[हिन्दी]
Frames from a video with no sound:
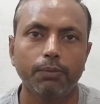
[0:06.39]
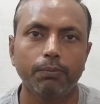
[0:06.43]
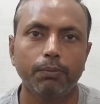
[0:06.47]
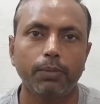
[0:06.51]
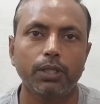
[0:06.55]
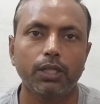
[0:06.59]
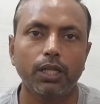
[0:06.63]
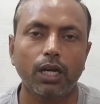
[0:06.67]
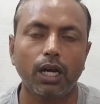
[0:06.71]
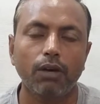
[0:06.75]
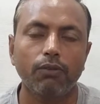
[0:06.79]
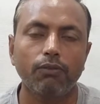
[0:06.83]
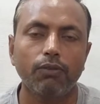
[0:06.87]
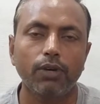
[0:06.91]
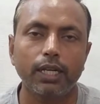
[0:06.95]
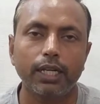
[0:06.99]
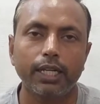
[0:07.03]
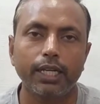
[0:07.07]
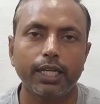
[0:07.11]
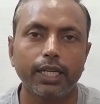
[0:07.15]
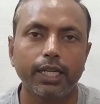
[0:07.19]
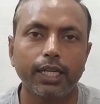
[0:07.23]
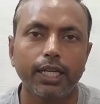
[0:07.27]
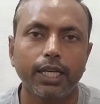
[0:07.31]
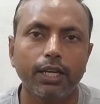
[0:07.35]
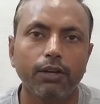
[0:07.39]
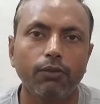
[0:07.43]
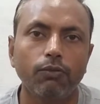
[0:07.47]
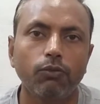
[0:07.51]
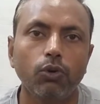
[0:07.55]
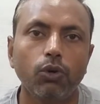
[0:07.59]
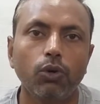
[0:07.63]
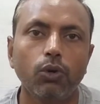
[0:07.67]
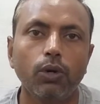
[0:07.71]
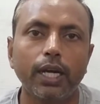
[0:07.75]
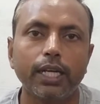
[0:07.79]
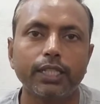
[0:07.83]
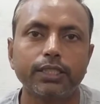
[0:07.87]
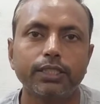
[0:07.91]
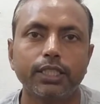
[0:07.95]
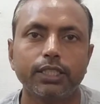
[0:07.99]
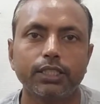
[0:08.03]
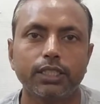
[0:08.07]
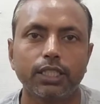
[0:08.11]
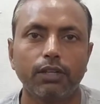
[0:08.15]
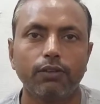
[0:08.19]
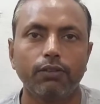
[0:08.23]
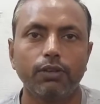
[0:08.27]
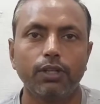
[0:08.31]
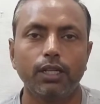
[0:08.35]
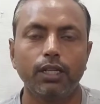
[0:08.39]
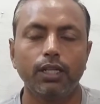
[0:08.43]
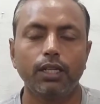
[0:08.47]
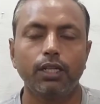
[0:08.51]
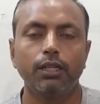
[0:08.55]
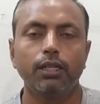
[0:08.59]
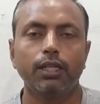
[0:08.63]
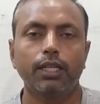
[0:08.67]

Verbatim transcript: बादाम वाले वो ऐसे चावल